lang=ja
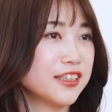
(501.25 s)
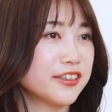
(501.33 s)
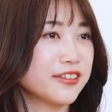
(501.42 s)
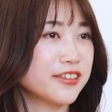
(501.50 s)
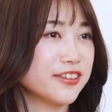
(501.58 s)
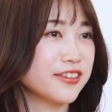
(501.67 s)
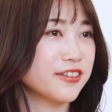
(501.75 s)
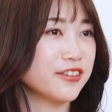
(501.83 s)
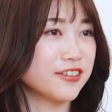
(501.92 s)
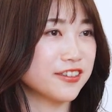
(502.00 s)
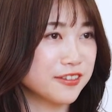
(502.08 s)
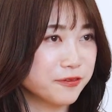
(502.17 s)
そういう
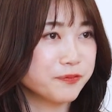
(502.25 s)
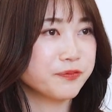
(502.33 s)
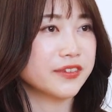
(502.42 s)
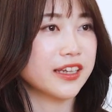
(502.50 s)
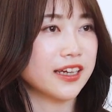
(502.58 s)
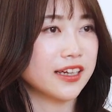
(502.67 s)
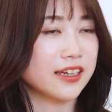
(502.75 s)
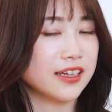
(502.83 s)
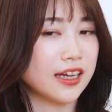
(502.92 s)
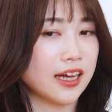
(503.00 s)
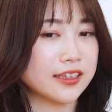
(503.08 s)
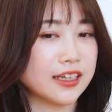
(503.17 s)
こ
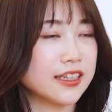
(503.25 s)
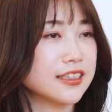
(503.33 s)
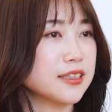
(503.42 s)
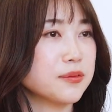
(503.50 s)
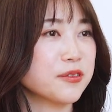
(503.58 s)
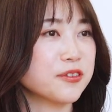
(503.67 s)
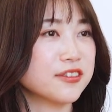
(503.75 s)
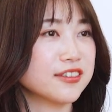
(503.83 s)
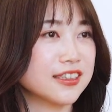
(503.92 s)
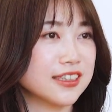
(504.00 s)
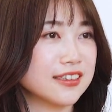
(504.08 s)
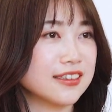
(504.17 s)
う新しいもの好
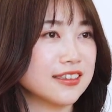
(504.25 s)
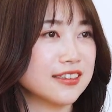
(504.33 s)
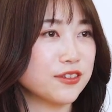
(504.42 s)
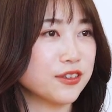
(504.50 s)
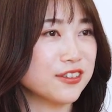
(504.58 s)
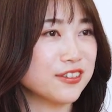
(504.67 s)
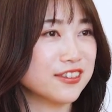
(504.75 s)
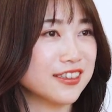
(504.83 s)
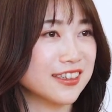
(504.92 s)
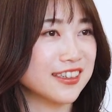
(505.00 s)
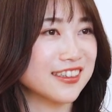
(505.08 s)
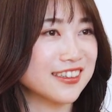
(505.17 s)
きと言っ
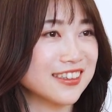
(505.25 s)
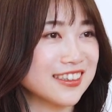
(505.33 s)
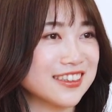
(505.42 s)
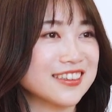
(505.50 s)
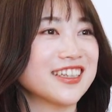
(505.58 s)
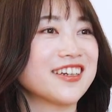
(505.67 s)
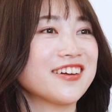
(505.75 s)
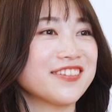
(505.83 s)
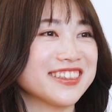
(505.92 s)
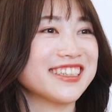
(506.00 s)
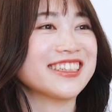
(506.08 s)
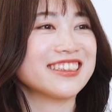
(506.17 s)
たら言い過ぎなのかも
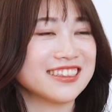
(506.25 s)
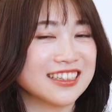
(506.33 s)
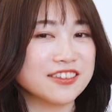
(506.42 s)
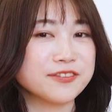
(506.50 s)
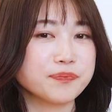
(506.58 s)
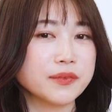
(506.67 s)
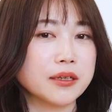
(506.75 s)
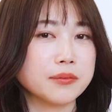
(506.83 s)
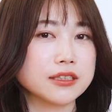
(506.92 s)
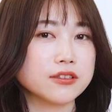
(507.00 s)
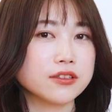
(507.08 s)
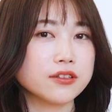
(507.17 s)
しれないんですけど、ま
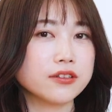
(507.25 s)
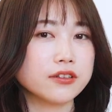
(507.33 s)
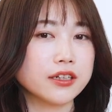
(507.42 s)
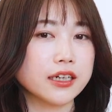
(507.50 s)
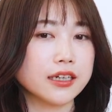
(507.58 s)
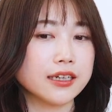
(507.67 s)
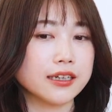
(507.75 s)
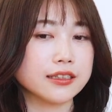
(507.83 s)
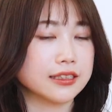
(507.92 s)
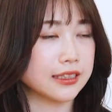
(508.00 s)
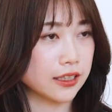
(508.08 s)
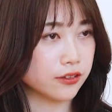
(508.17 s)
あ、そういうところから
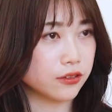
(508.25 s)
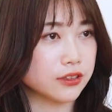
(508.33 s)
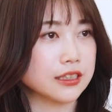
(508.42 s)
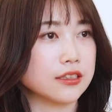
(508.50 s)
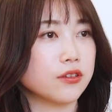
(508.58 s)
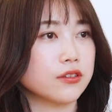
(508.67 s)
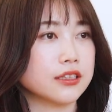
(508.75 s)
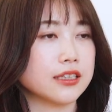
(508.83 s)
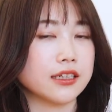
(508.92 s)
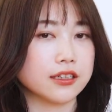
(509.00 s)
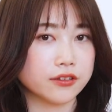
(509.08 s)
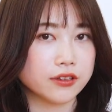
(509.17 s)
施策を実行した
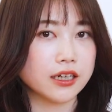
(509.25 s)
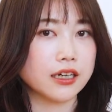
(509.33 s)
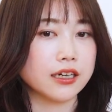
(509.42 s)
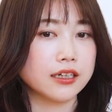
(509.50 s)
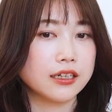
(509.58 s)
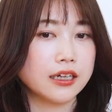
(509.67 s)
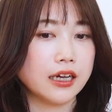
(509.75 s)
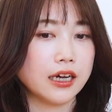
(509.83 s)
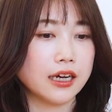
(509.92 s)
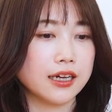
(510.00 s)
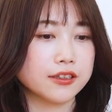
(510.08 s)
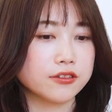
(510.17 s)
りとか
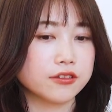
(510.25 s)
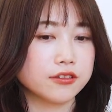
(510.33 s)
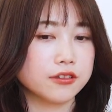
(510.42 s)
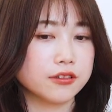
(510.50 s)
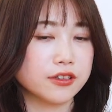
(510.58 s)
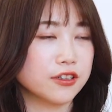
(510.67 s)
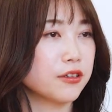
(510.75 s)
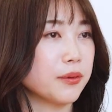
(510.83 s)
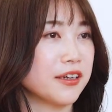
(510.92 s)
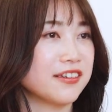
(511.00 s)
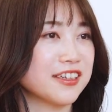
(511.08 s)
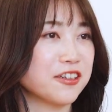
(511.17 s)
あの
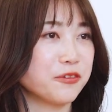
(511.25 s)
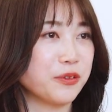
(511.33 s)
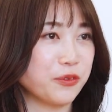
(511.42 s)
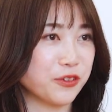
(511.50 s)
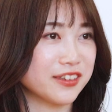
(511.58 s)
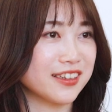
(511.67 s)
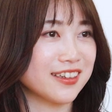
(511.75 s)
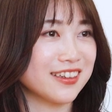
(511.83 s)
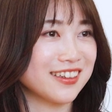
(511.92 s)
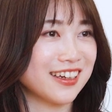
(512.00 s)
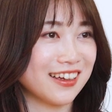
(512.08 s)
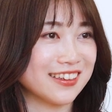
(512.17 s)
グローバルに興味持って
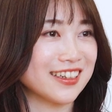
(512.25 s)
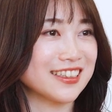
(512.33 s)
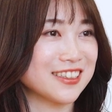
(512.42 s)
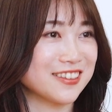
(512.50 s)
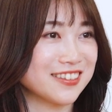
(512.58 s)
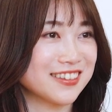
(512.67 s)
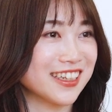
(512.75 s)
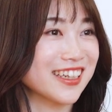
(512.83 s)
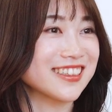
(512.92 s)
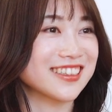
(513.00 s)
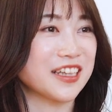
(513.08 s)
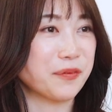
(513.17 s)
新しく
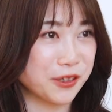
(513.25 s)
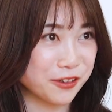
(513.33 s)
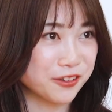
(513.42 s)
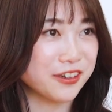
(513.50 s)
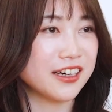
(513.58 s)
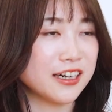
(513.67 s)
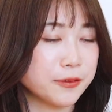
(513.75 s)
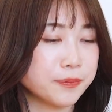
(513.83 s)
チャレンジしてみるとか、